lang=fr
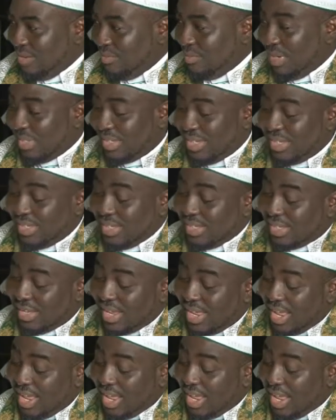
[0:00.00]
parce qu'ils
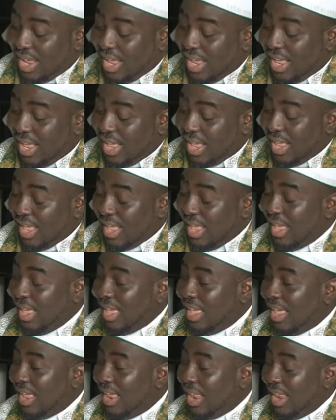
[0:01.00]
étaient
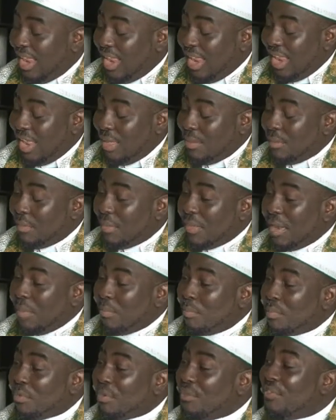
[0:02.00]
les, les
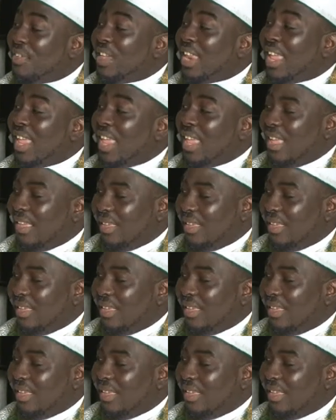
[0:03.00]
préférés